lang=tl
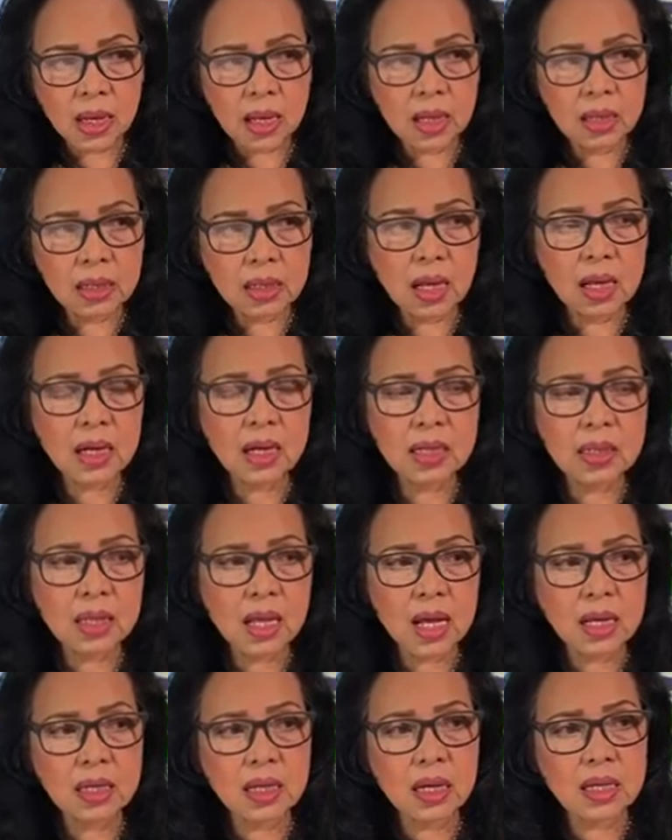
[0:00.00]
Uh,
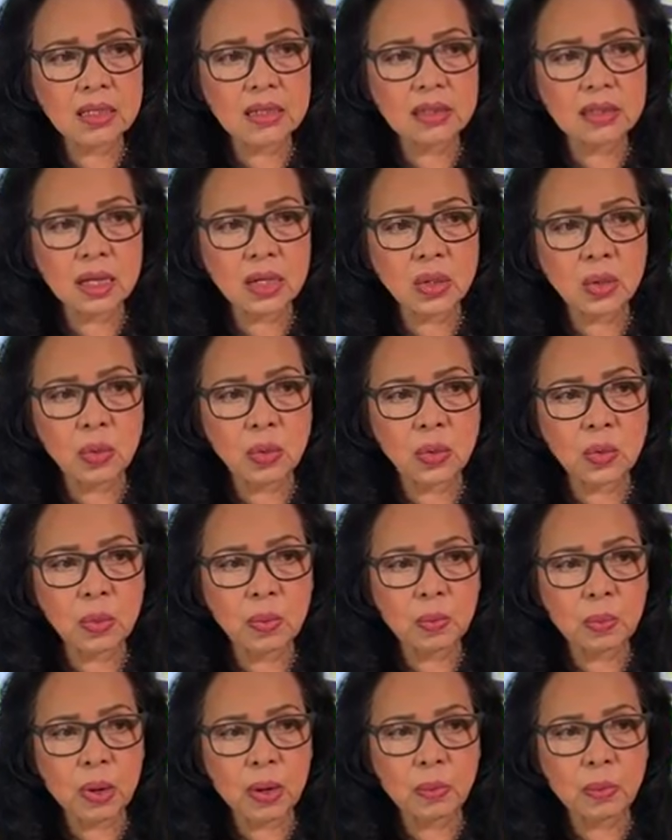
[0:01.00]
karagdagan sa
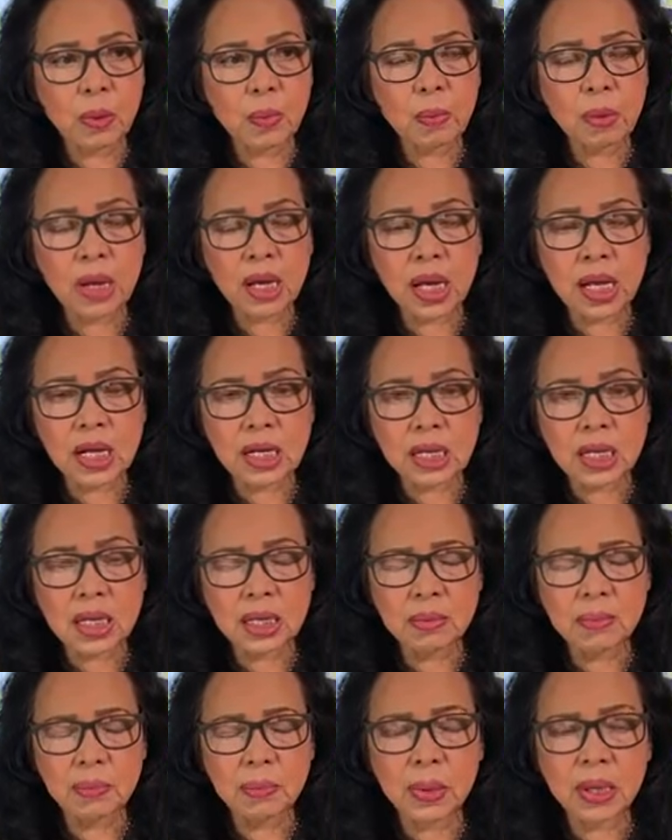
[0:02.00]
yung
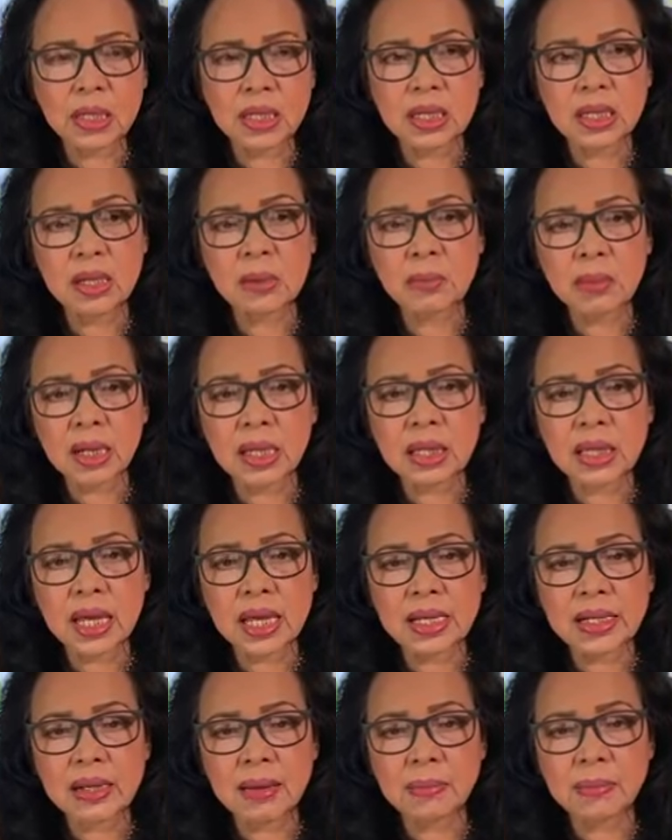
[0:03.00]
pagpapagaling, pwede kang
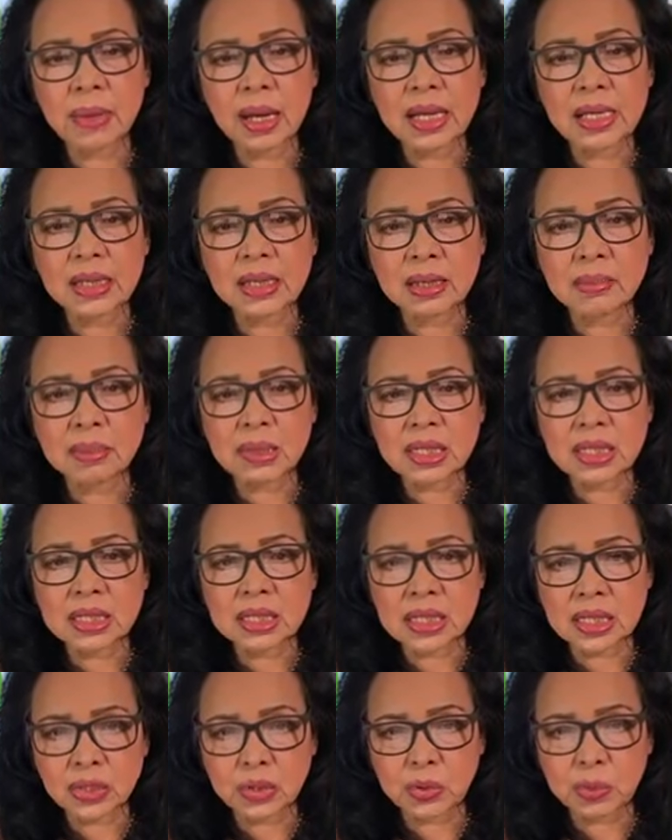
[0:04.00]
mag-take ng
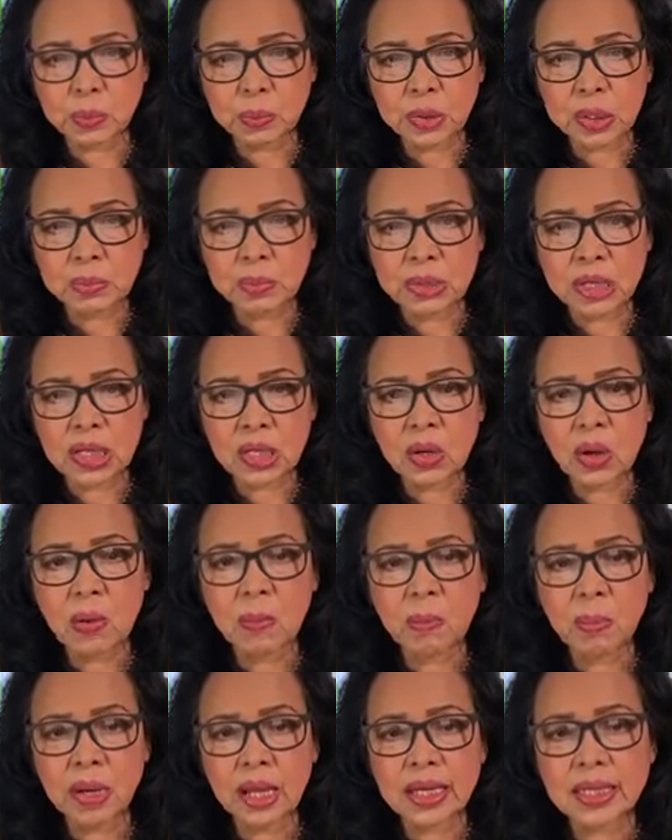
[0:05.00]
vitamins C at super B
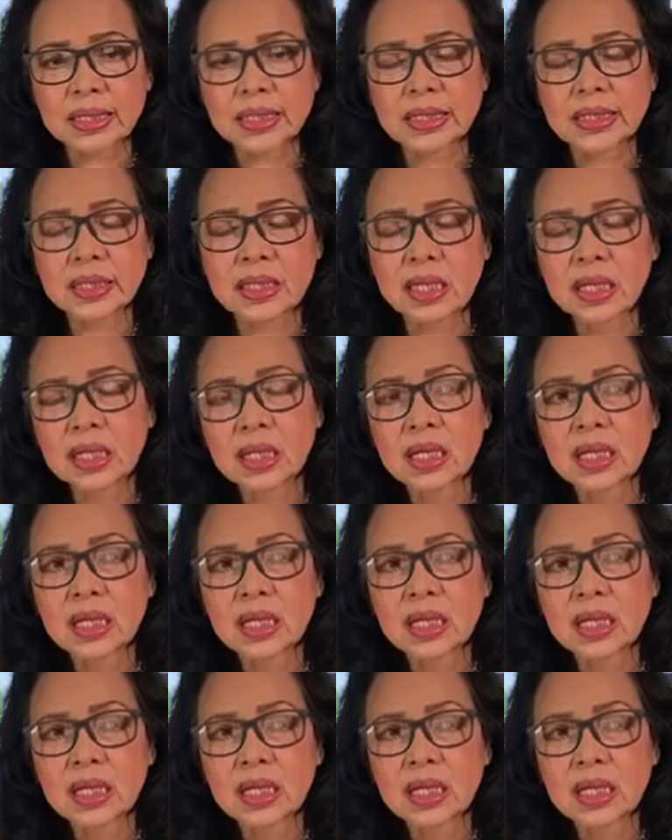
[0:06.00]
complex.